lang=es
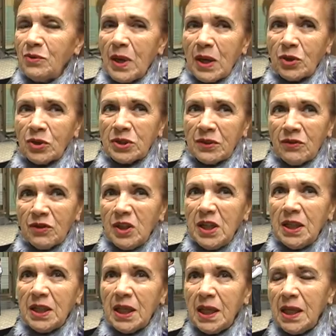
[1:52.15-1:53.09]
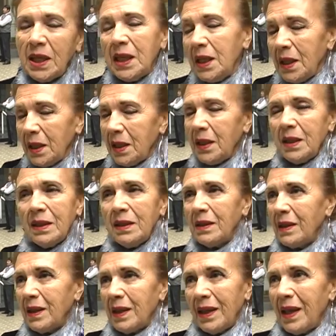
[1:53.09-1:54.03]
una cosa bonita y, y
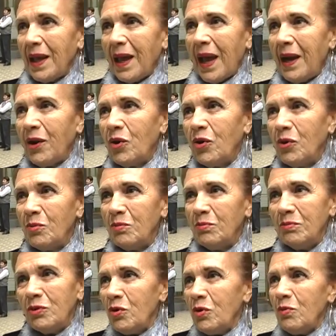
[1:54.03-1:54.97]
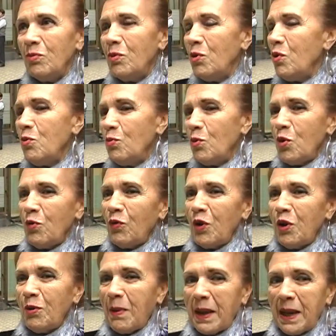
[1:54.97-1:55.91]
es algo muy, muy, muy
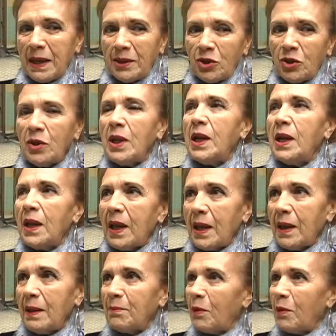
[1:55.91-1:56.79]
bueno para toda la